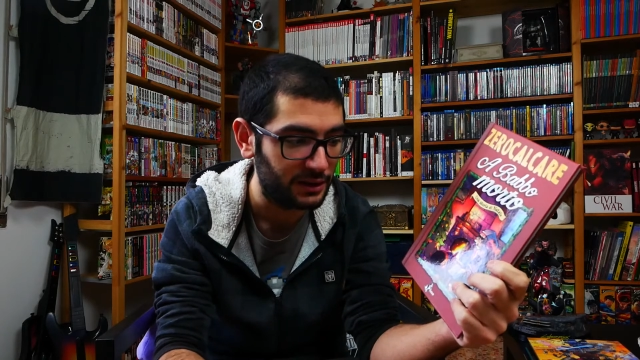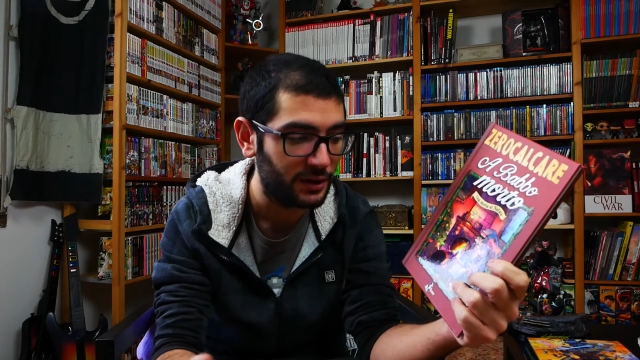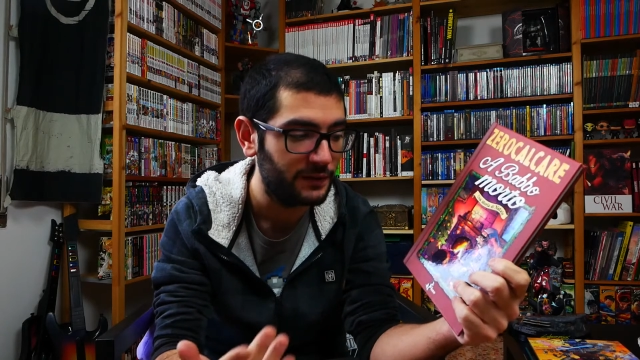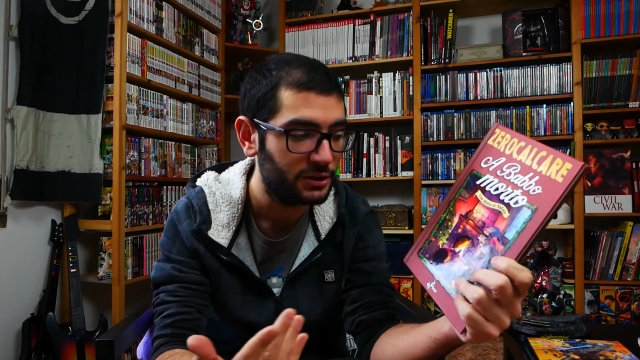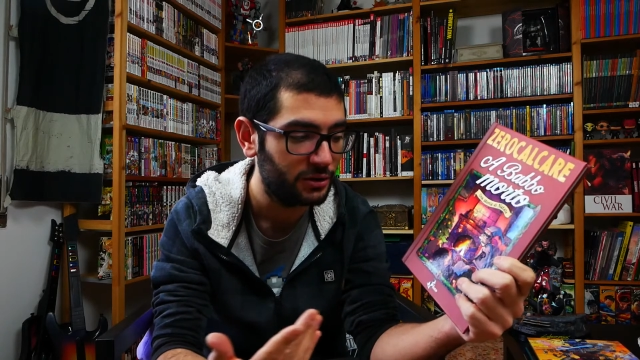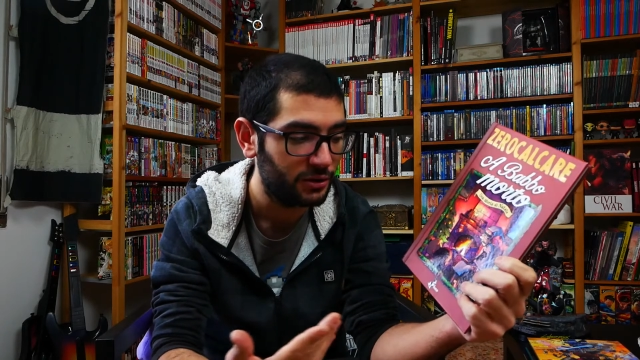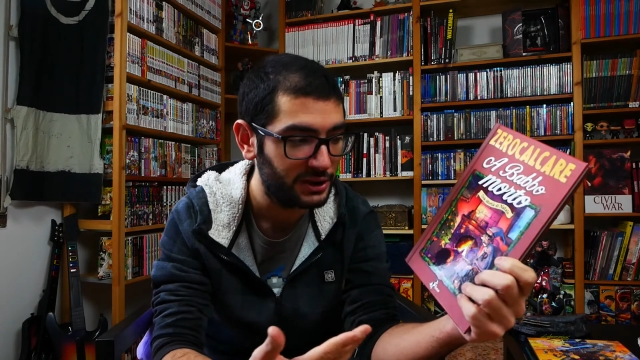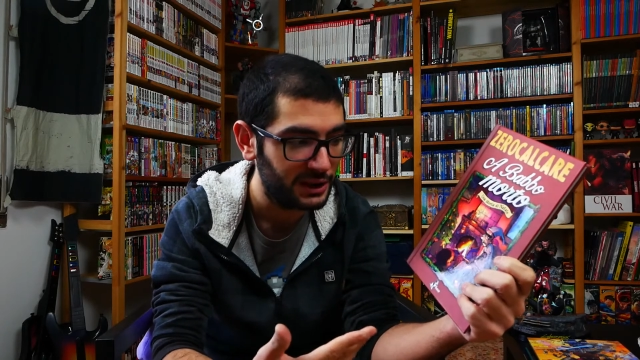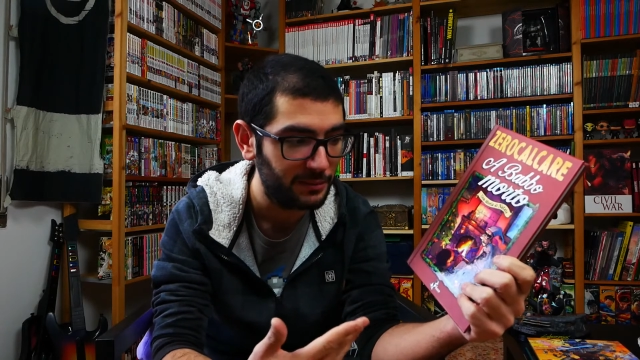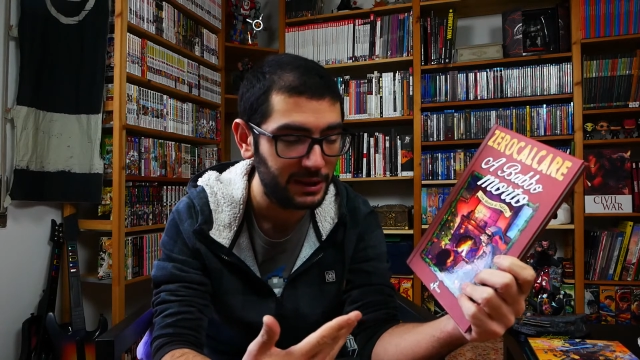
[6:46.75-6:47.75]
cioè visto
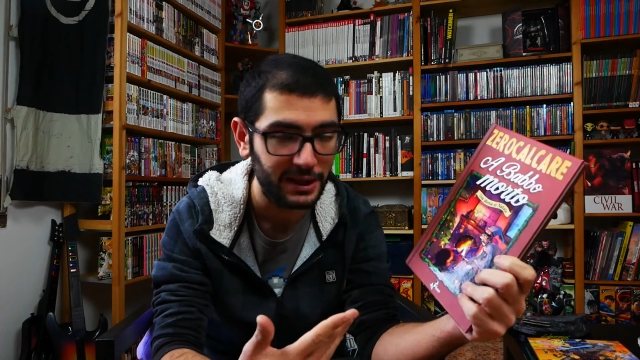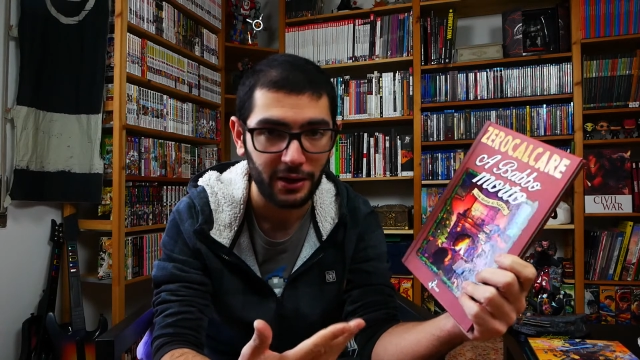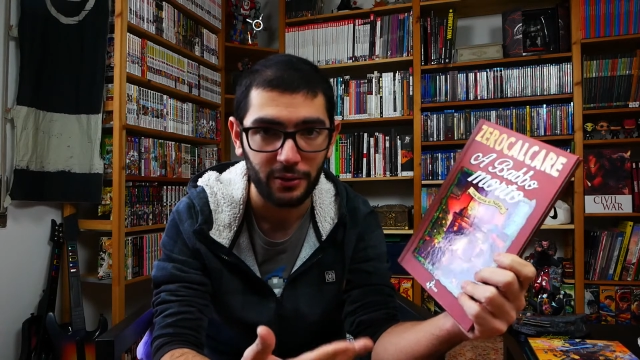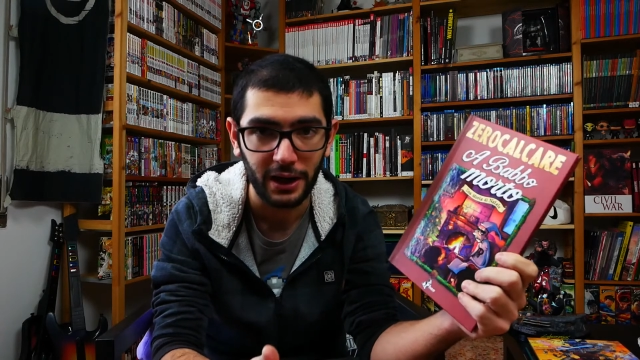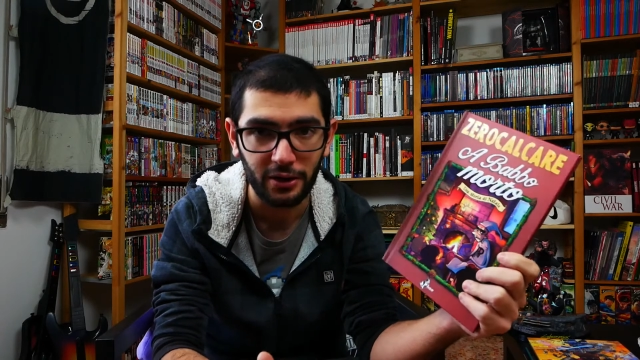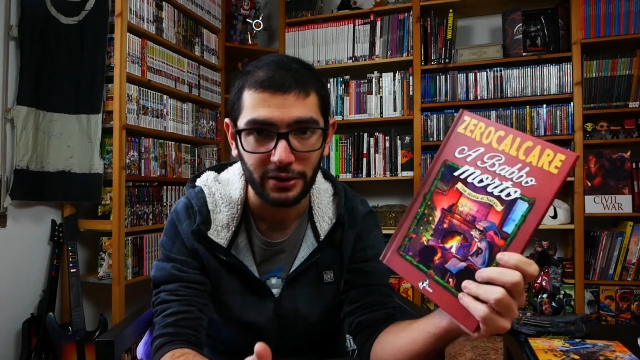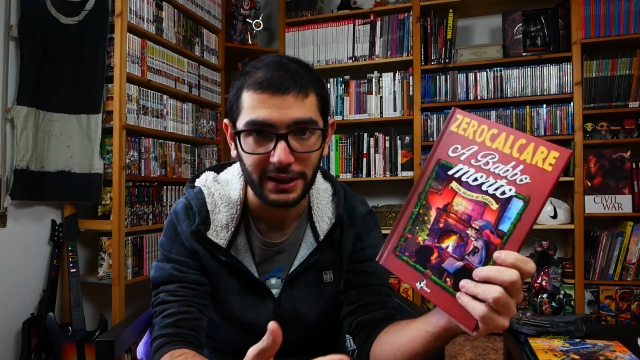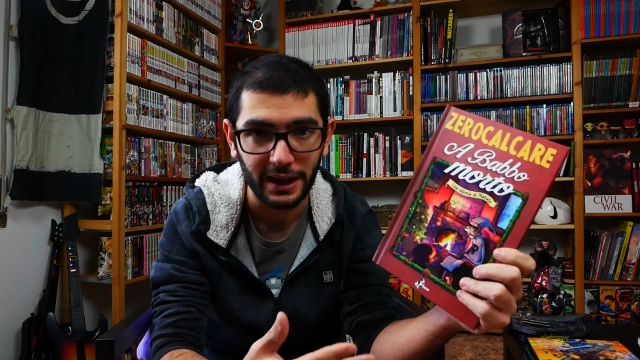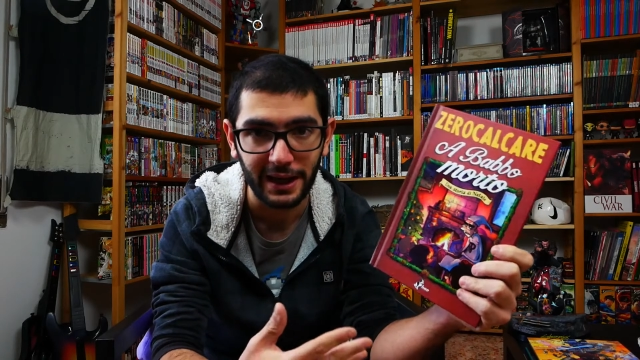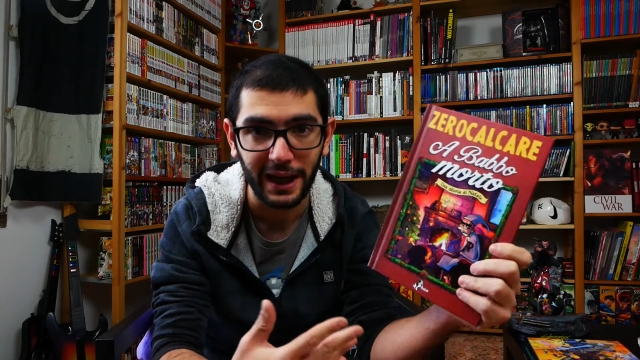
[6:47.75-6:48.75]
così mi dà quella cosa
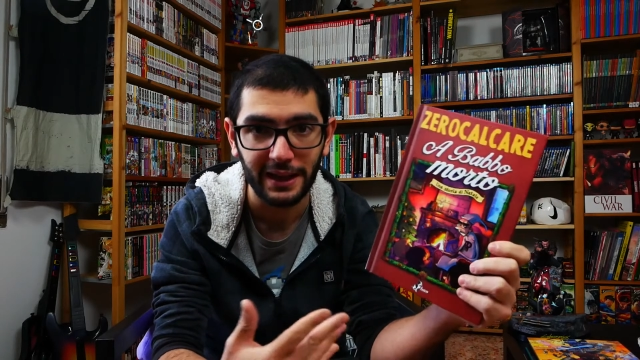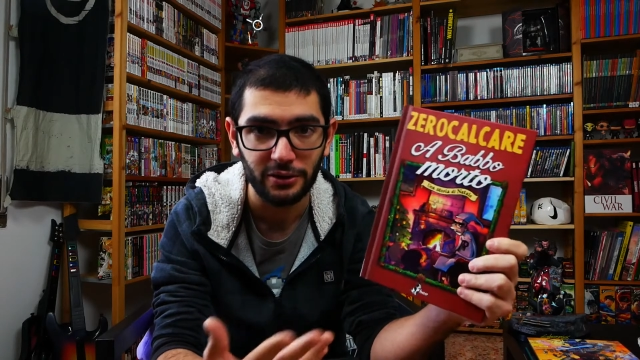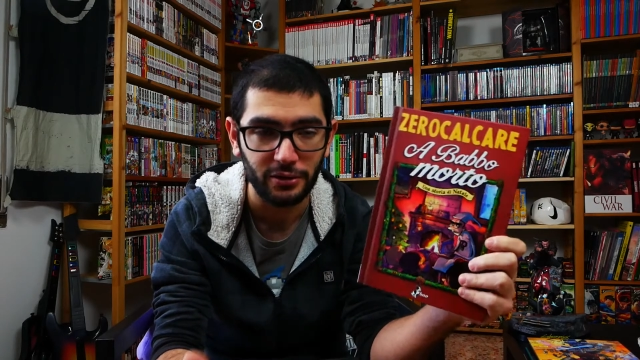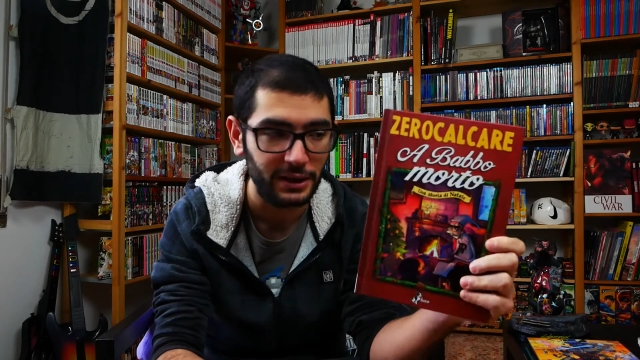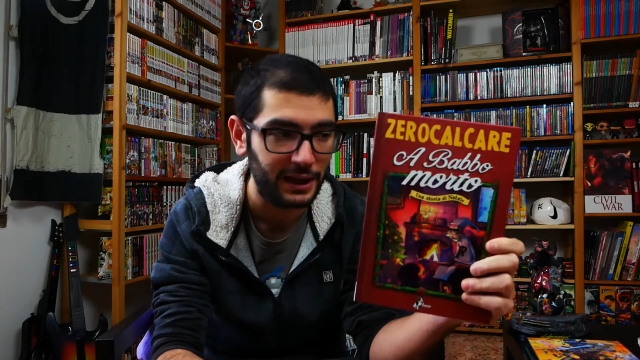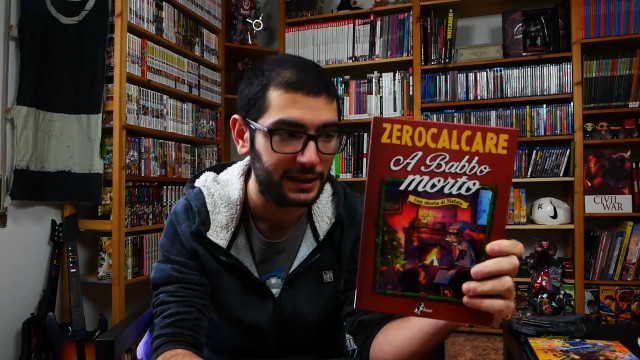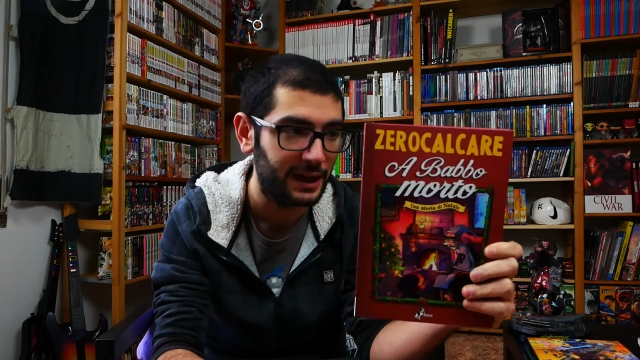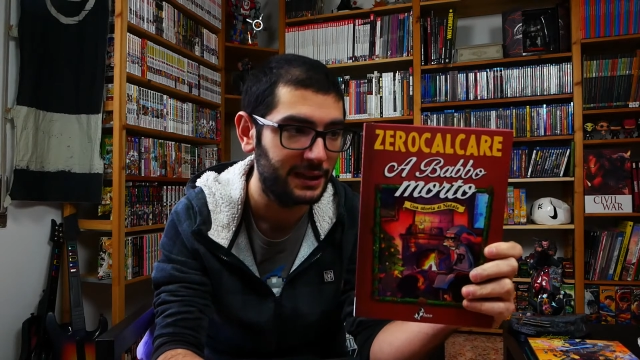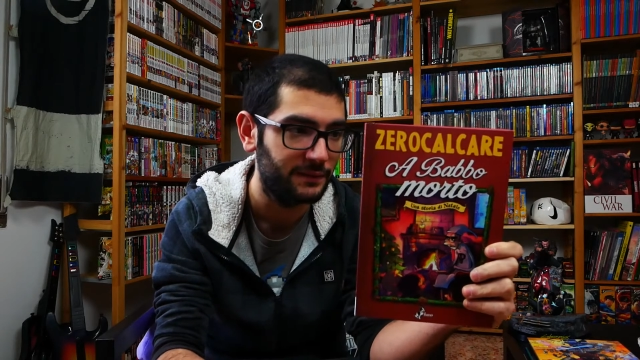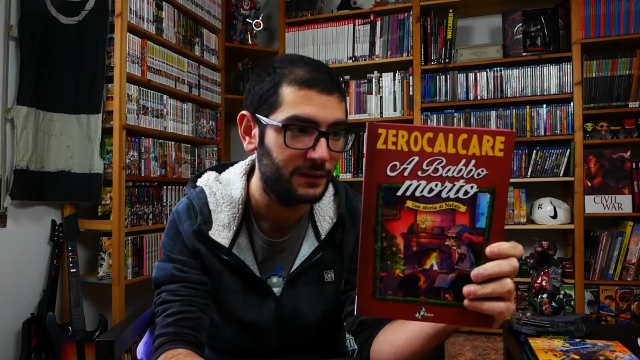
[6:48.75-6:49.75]
da canto di
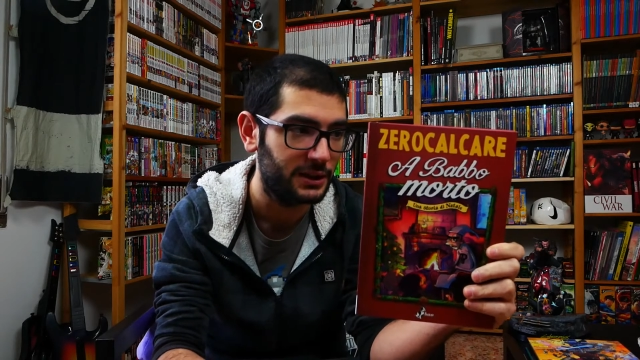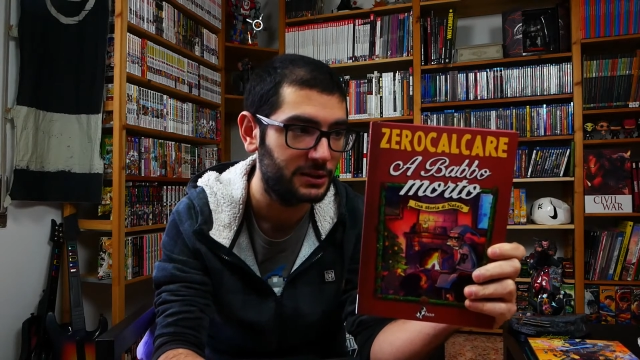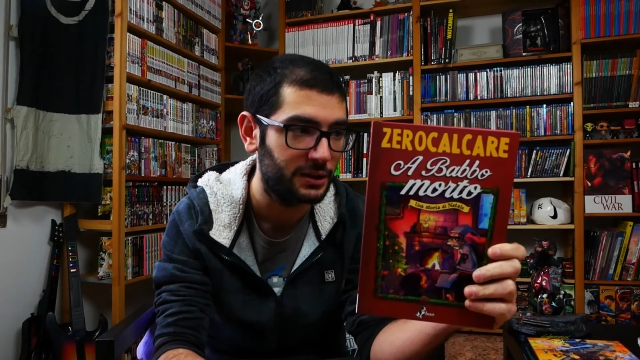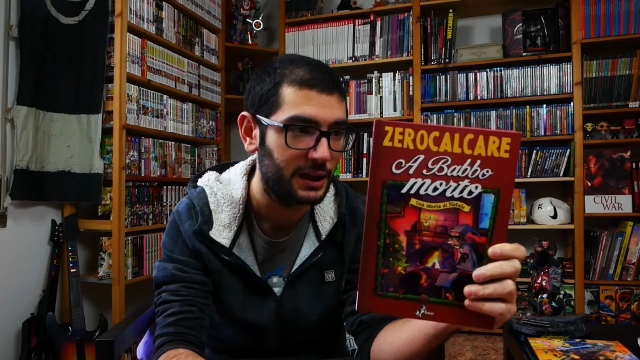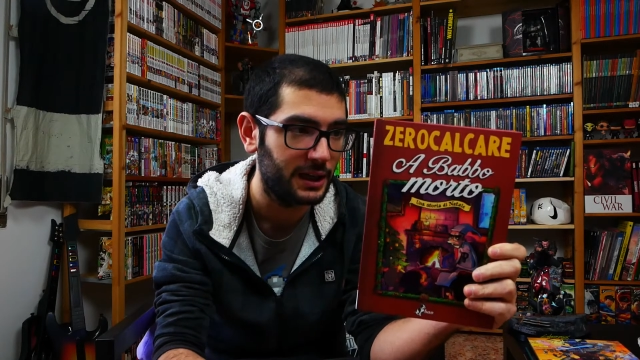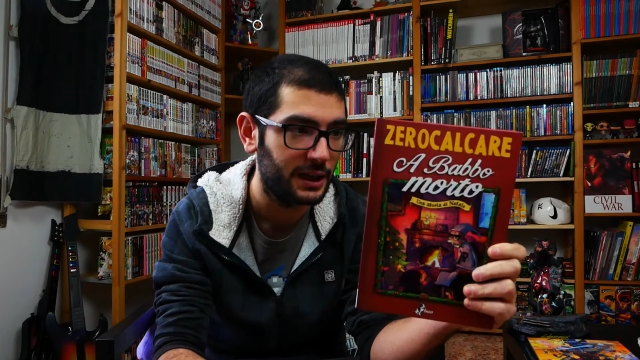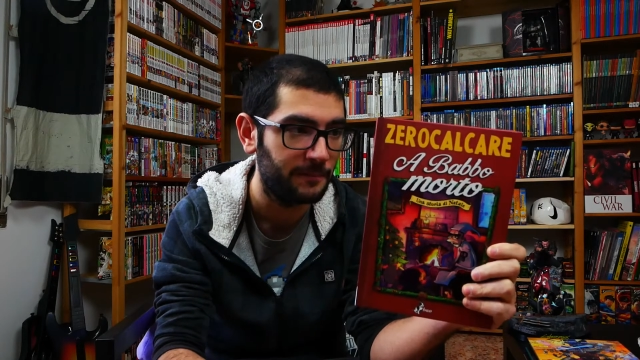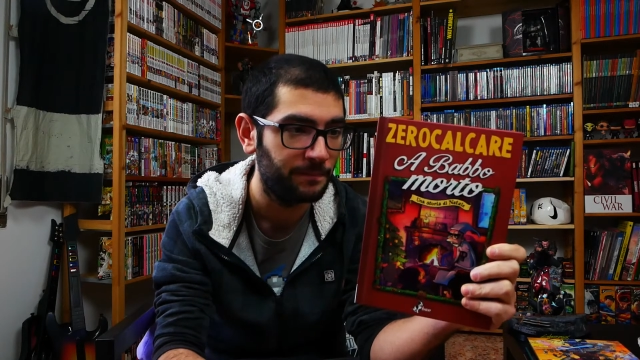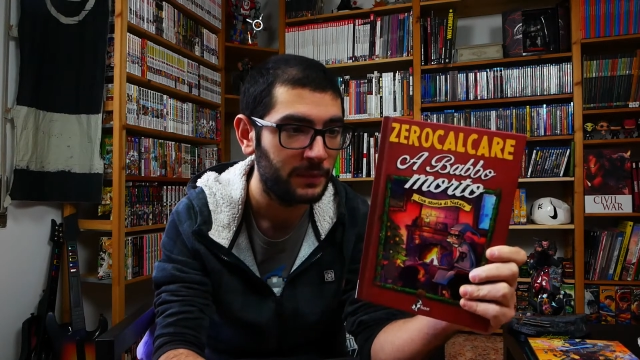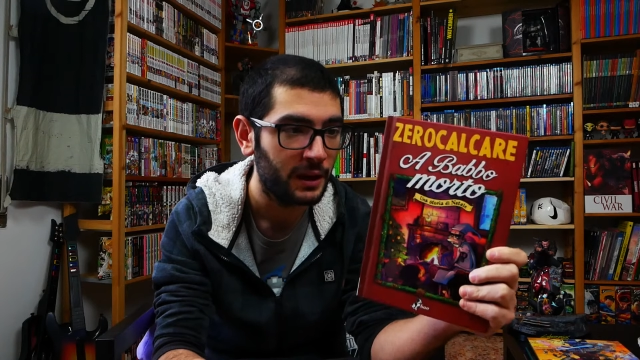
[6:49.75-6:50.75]
Natale in versione,